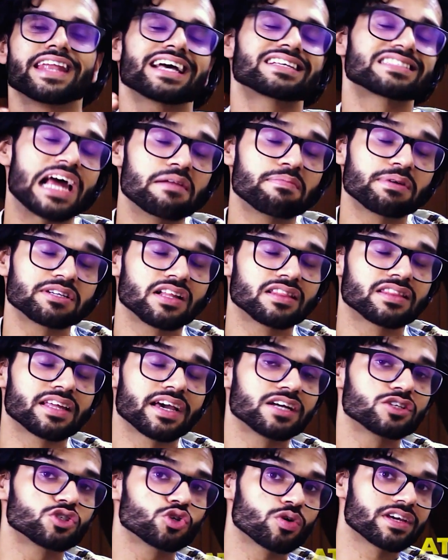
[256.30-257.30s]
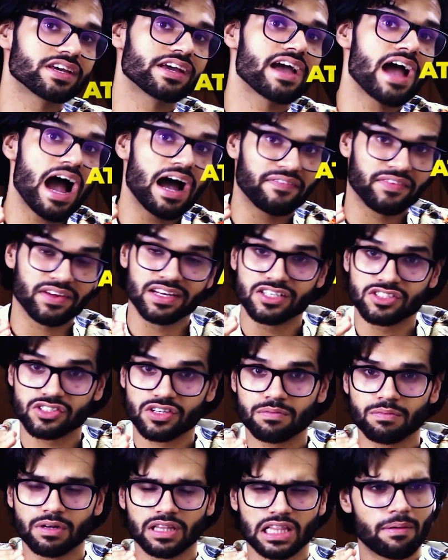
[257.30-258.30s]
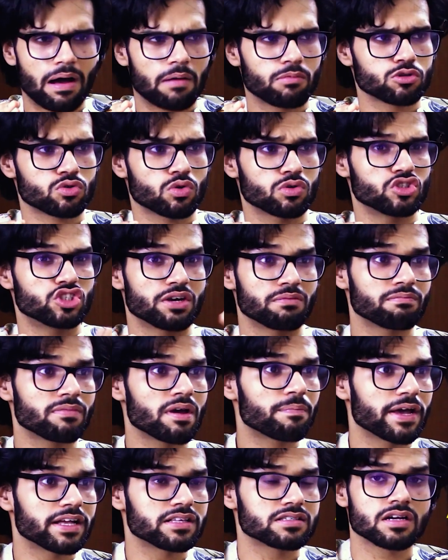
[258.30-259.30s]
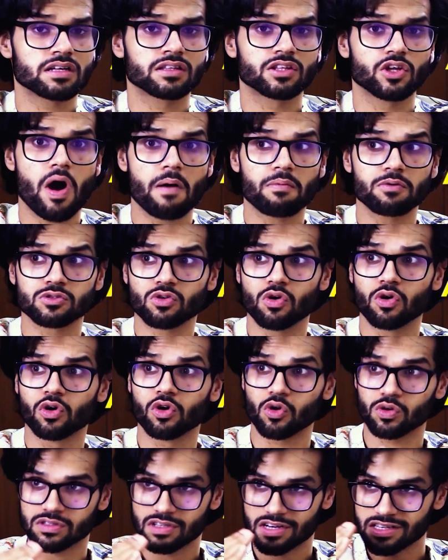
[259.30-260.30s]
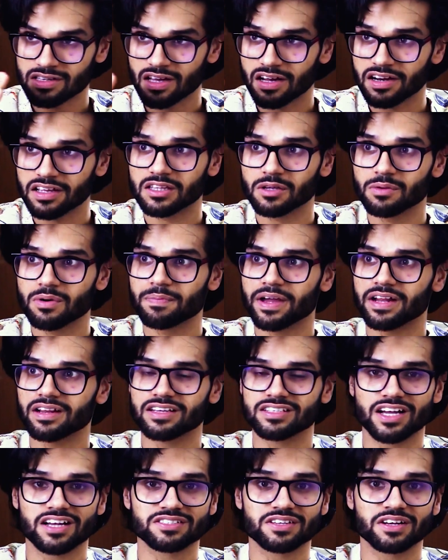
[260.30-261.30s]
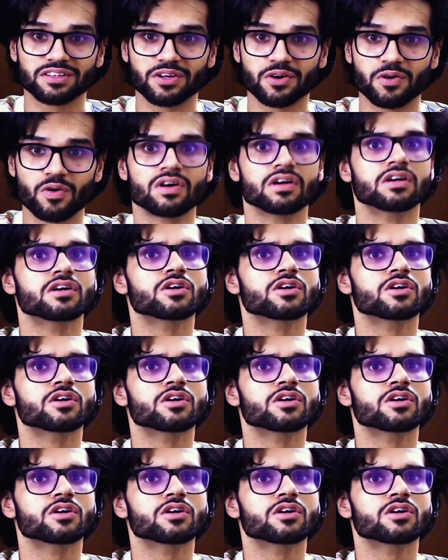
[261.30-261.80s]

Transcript: नेक्स्ट स्टाइल पे चलते हैं जो कि है एथलीजर मतलब आप उसको जिम में पहन सकते हो आप उसको ग्रोसरीज खरीदते हुए पहन के जा सकते हो